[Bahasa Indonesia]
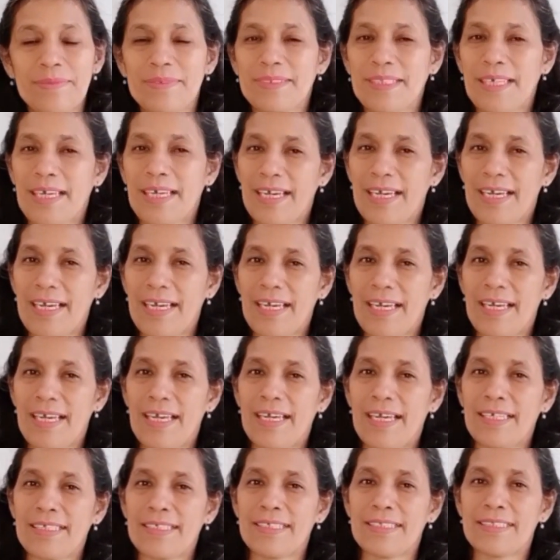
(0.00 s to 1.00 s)

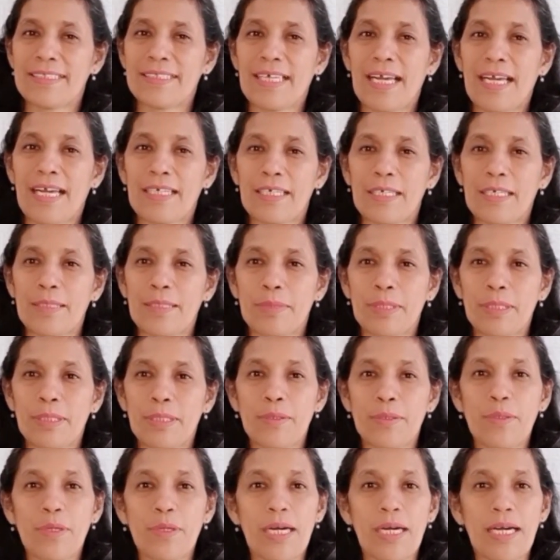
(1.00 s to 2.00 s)
Nah, kita akan
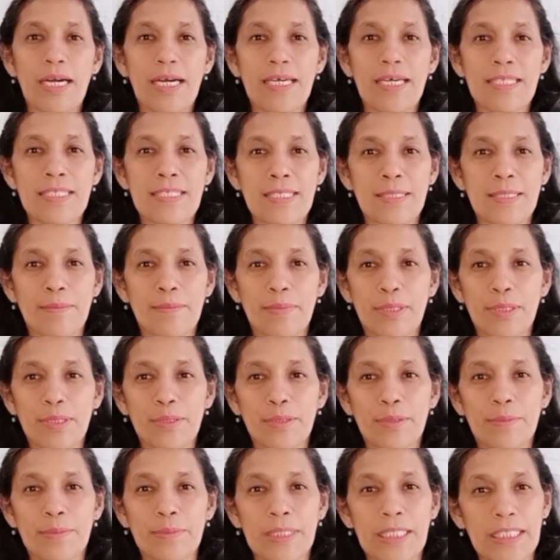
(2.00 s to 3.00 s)
berdoa
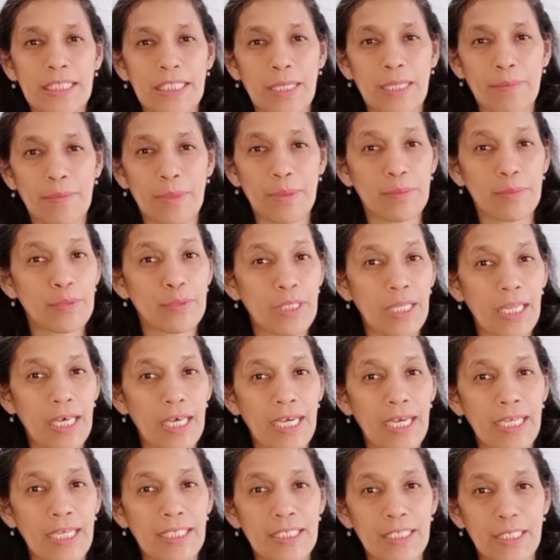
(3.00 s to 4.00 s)
sebelum kita
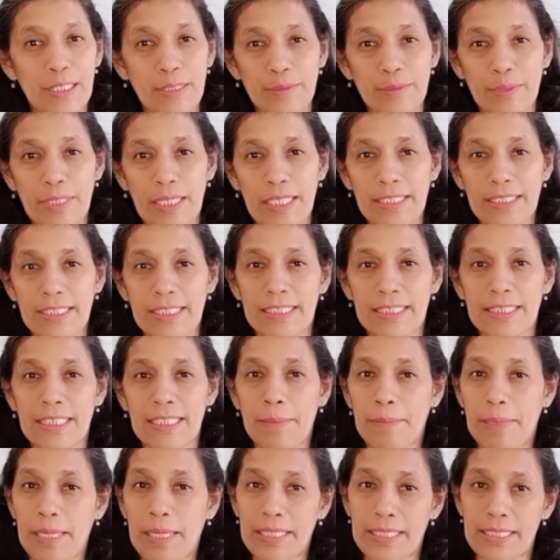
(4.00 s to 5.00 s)
memulai renungan
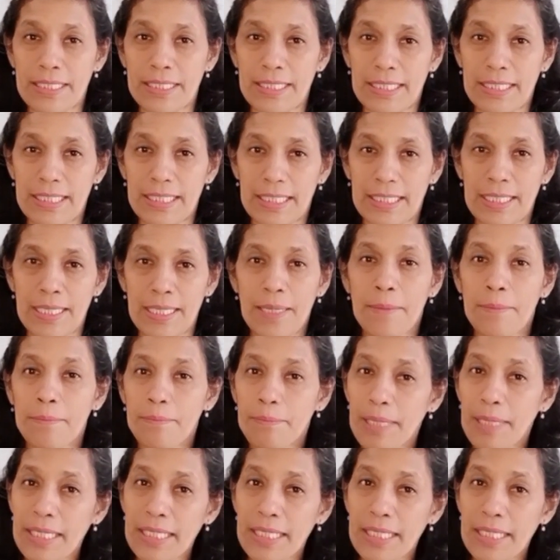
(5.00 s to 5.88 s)
kita pagi ini.